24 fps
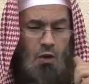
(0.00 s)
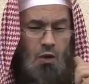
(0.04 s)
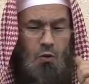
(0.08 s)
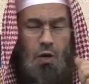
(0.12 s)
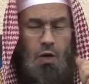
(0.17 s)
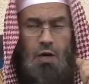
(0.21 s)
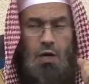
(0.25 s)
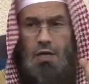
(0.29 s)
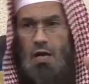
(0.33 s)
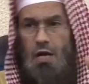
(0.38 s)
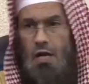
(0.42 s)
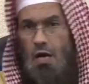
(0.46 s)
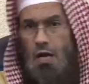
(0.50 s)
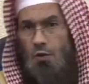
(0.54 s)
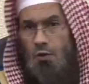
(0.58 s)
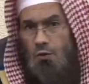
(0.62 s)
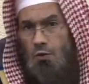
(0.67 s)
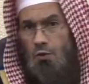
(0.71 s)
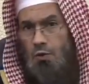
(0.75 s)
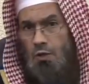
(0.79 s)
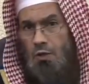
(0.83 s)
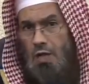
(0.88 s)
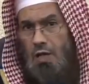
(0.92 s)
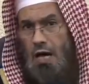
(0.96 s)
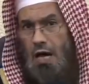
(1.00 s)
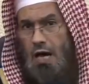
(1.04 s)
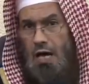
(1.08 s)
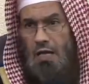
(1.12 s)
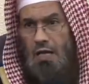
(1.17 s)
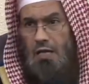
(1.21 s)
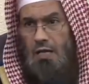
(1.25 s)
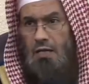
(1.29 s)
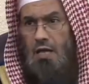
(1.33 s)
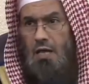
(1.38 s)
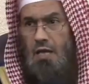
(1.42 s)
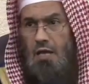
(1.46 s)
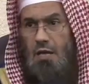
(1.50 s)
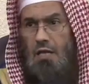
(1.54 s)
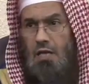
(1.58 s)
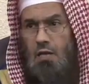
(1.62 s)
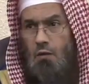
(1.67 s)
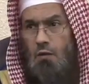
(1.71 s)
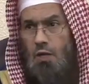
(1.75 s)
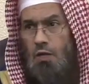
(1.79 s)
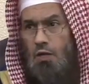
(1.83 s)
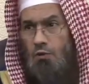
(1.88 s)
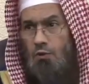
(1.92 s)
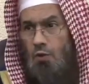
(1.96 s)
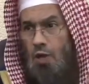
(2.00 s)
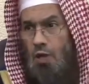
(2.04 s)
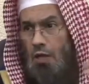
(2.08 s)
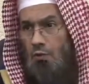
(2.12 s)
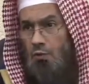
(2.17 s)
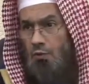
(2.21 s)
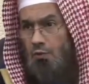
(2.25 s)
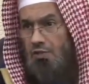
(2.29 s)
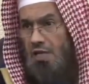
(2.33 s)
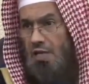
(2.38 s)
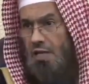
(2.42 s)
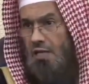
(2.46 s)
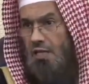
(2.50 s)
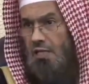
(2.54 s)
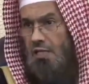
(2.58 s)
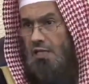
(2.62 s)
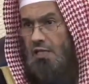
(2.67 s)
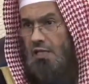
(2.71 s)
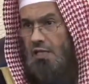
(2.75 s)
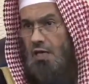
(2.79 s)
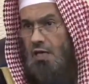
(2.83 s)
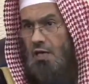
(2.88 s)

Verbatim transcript: وهي قول القائل نويت ان اصلي